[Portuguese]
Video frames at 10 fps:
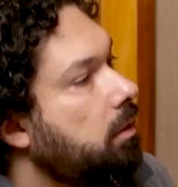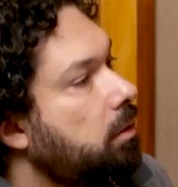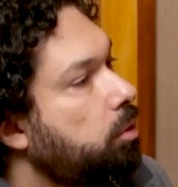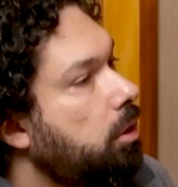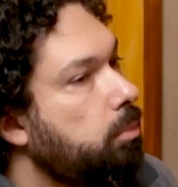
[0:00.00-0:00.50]

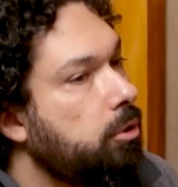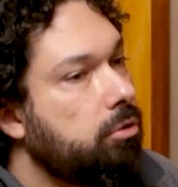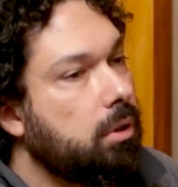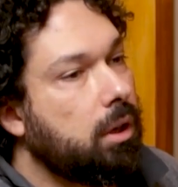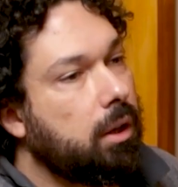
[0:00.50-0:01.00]
O dedo
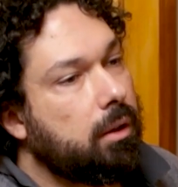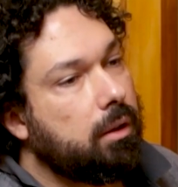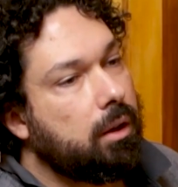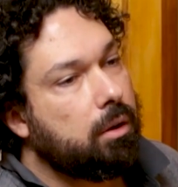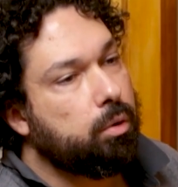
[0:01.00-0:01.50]
mindinho ele é,
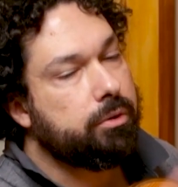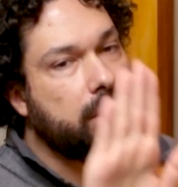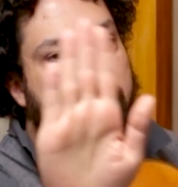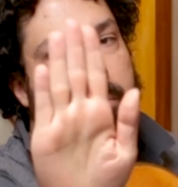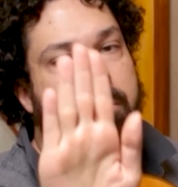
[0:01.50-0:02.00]
ele é
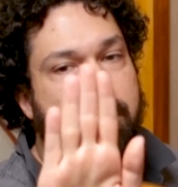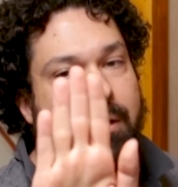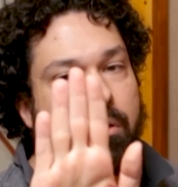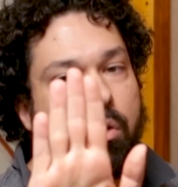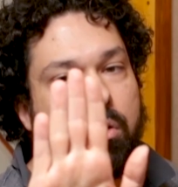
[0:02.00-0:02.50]
consideravelmente
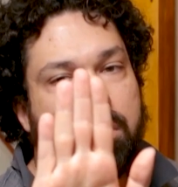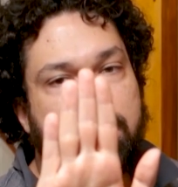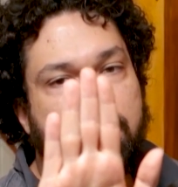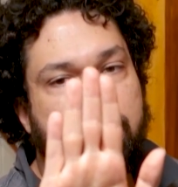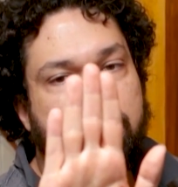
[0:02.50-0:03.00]
menor
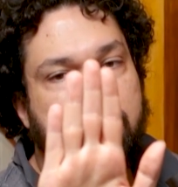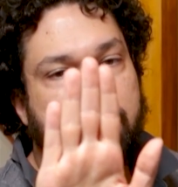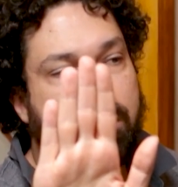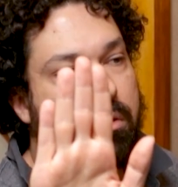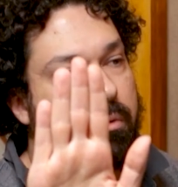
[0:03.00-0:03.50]
do uhum. que os uhum. outros.
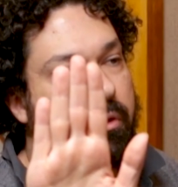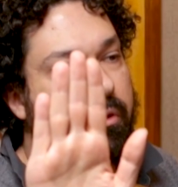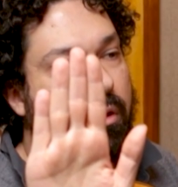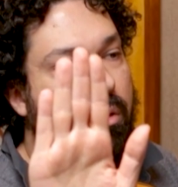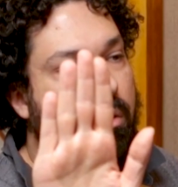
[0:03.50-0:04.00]
Né? Quando
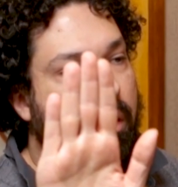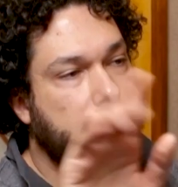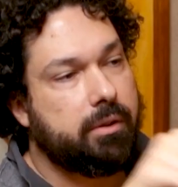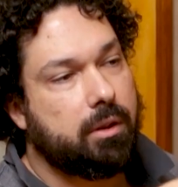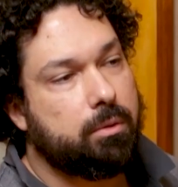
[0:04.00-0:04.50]
você. Sim. É
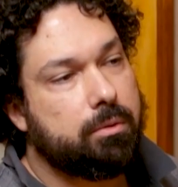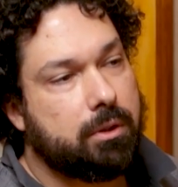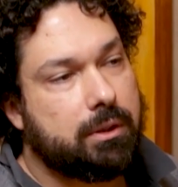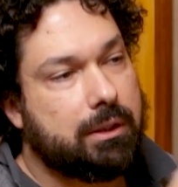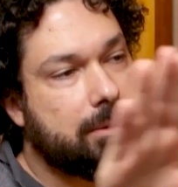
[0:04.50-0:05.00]
que você está
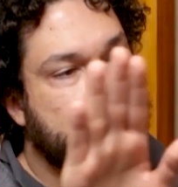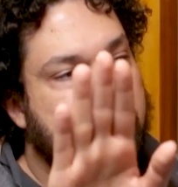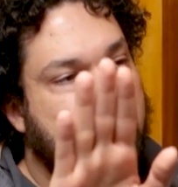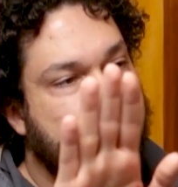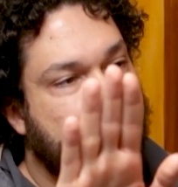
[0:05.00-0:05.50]
curvando, né? Então,
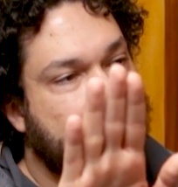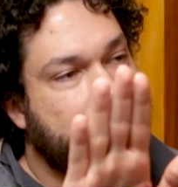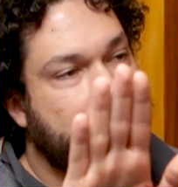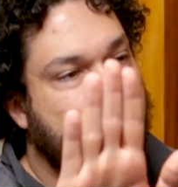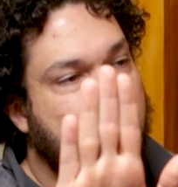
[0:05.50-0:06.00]

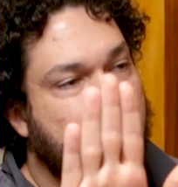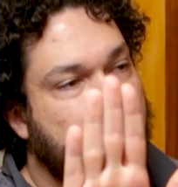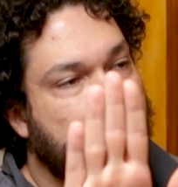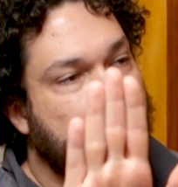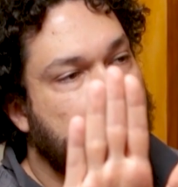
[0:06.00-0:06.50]
aí. É.
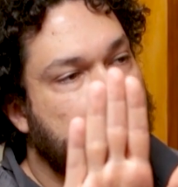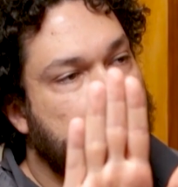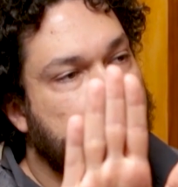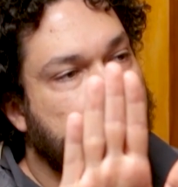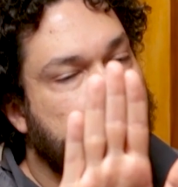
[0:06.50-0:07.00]

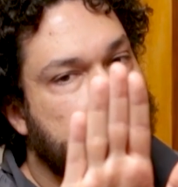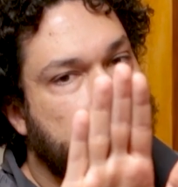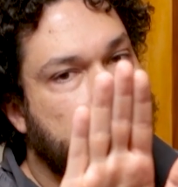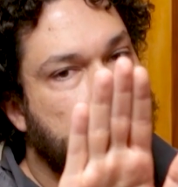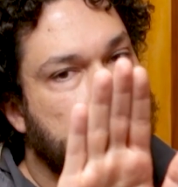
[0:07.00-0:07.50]
Se você
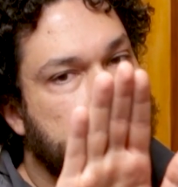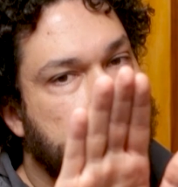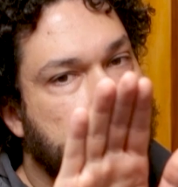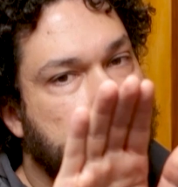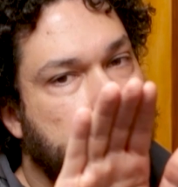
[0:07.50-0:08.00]
vai
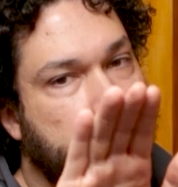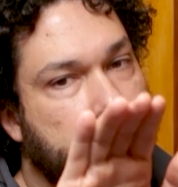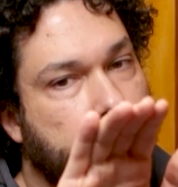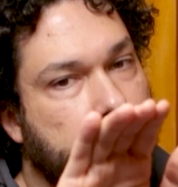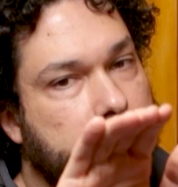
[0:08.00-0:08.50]
encurvando a mão
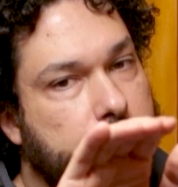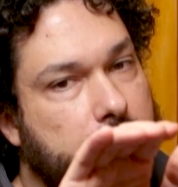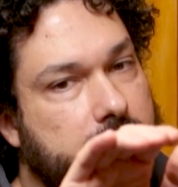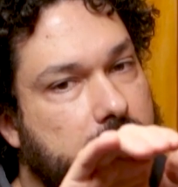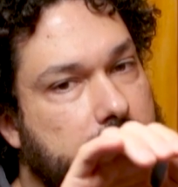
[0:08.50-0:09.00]
aos poucos, isso
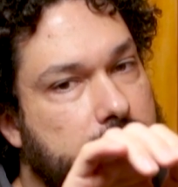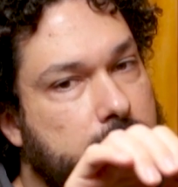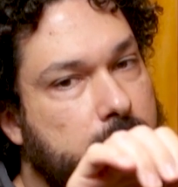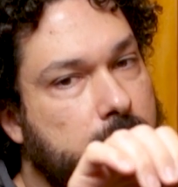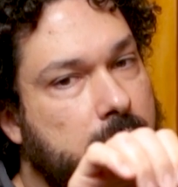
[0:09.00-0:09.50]
pode ser que vá
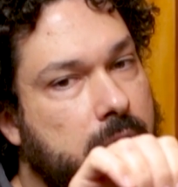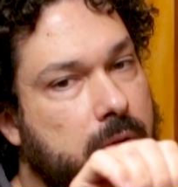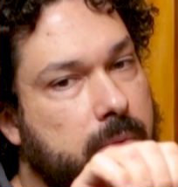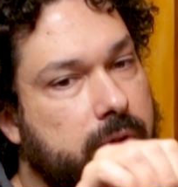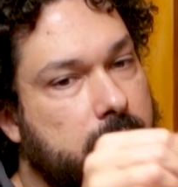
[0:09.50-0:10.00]

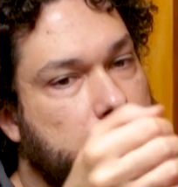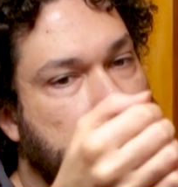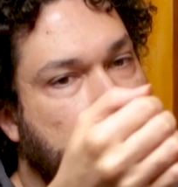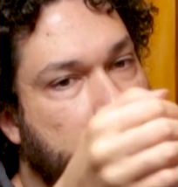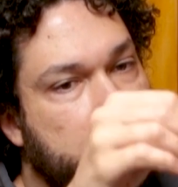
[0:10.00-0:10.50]
diminuindo, mas em todo
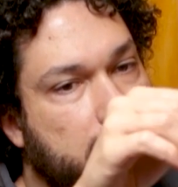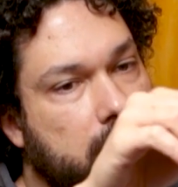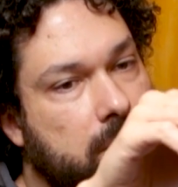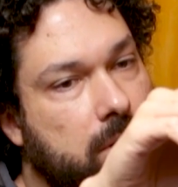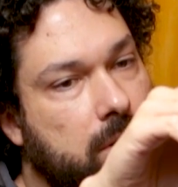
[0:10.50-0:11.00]
caso, ó, não
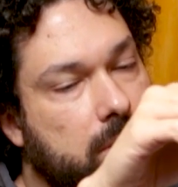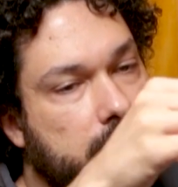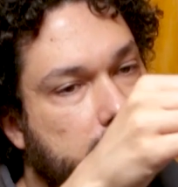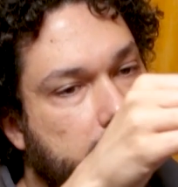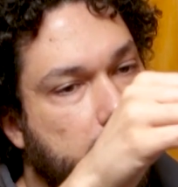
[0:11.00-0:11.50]
sei uhum. se é uhum.